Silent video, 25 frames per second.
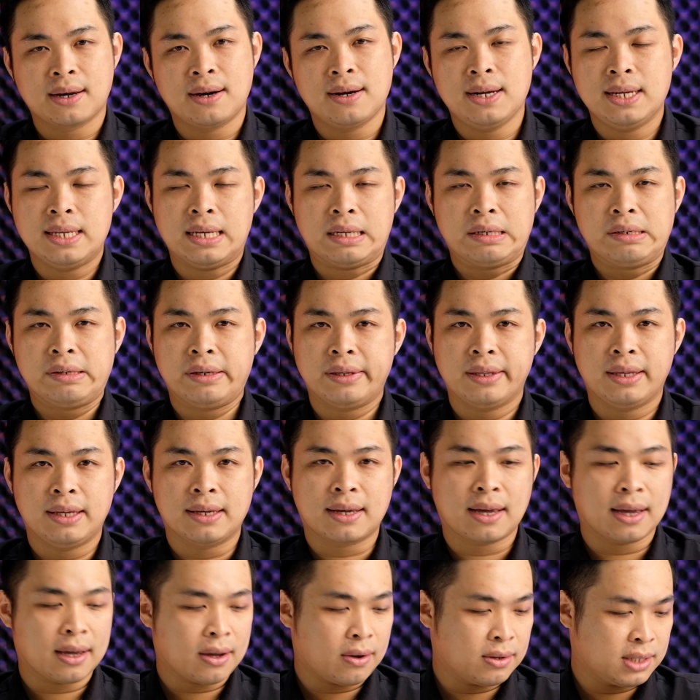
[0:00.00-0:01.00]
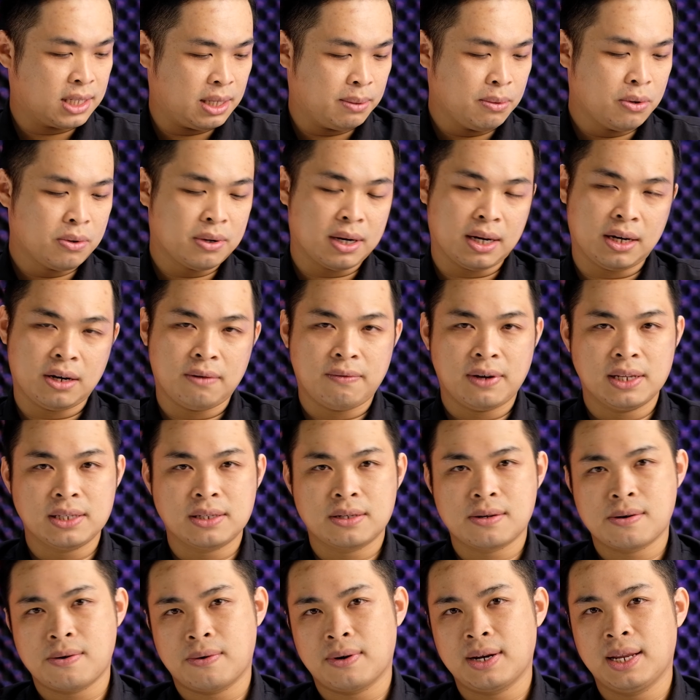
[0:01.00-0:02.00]
cỡ hay chăng nữa thì cái con CPU này nó
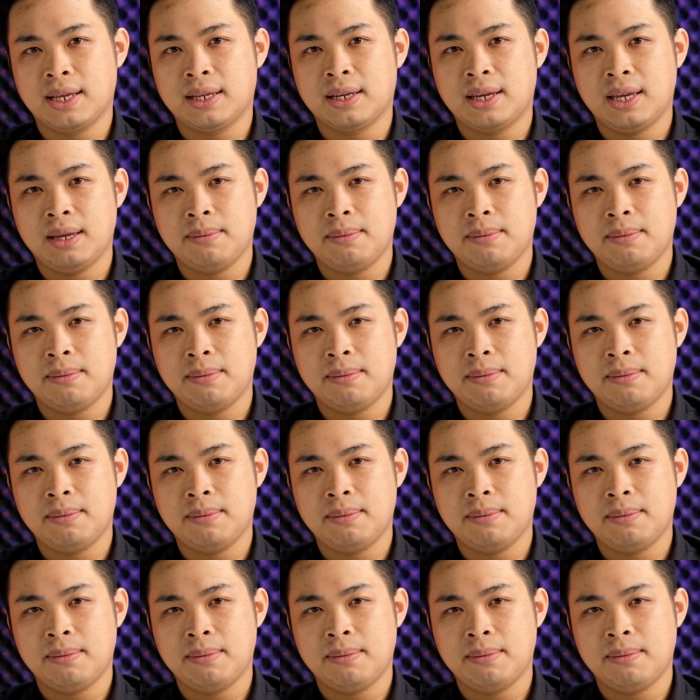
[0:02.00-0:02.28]
vẫn throttling